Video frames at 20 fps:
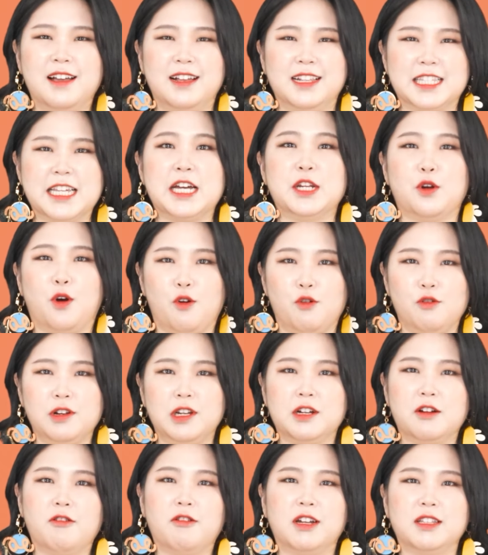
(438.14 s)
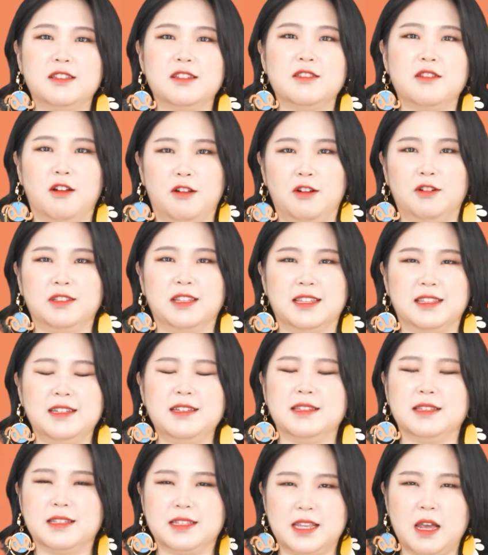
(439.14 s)
잘 어울릴 것 같은
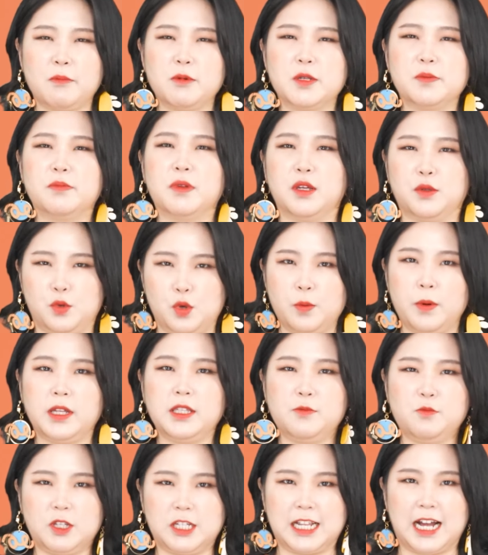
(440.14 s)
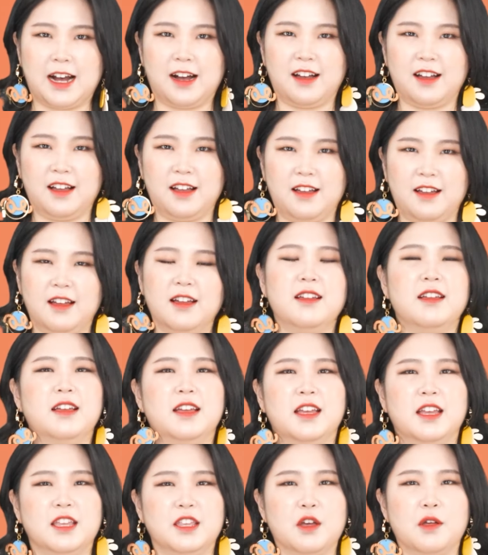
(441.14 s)
연령대는 30대 초반입니다.
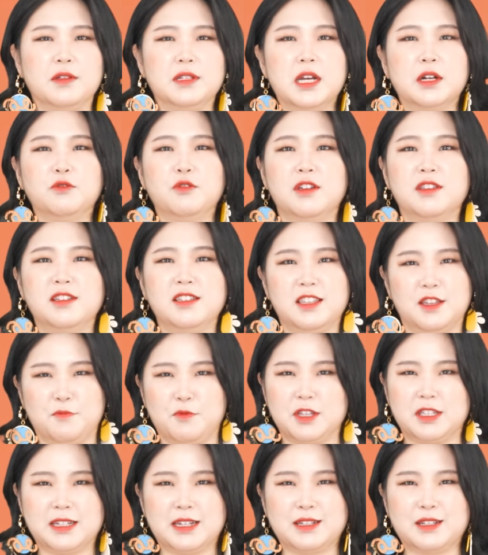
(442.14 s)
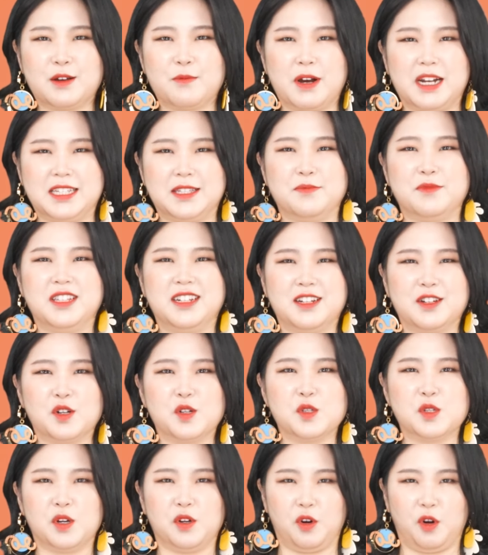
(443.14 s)
연상되는 이미지에서 말씀드린
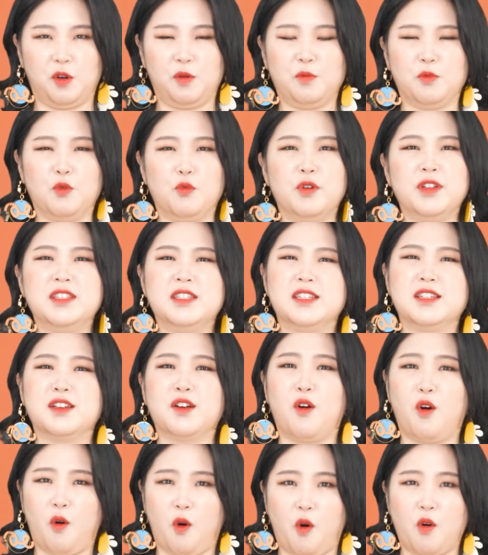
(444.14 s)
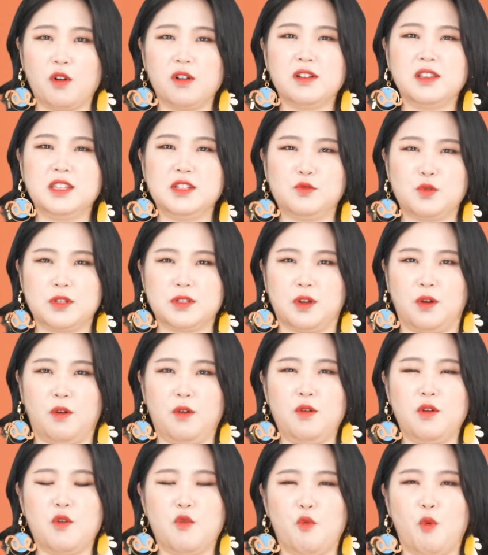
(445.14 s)
것처럼 왠지 어른이
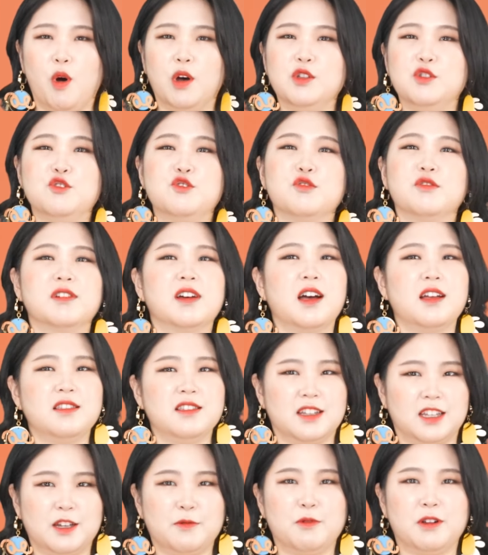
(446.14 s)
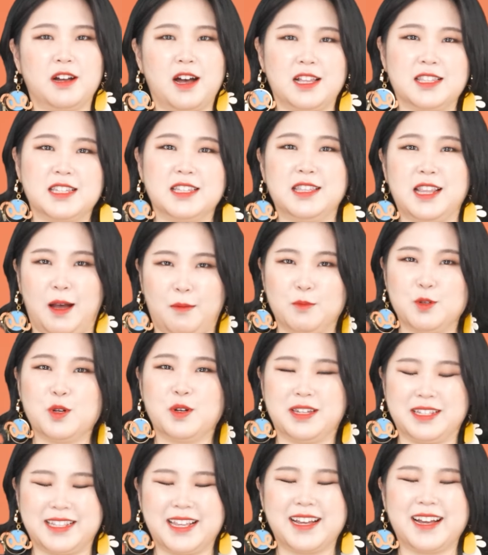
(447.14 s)
돼서 원숙한 느낌을 가진
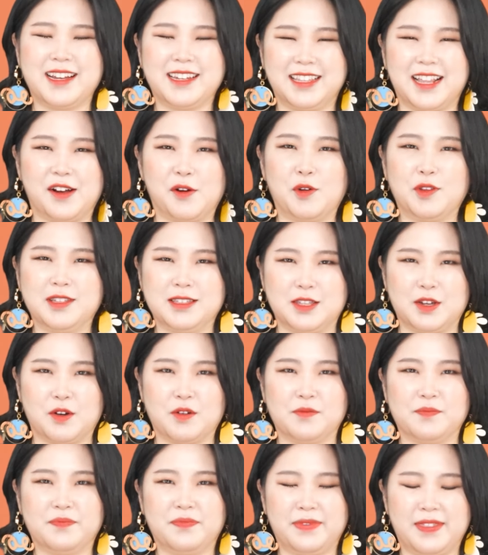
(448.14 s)
남성이 생각이 나거든요.